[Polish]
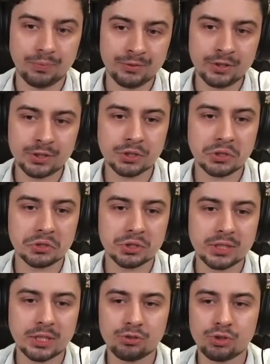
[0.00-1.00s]
Więc
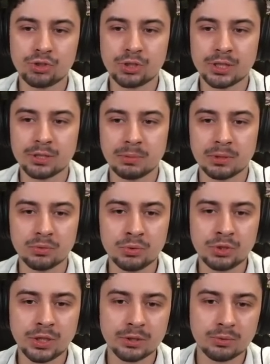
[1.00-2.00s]
goniec a6, hetman
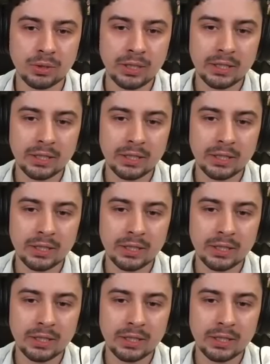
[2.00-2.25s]
uciekł,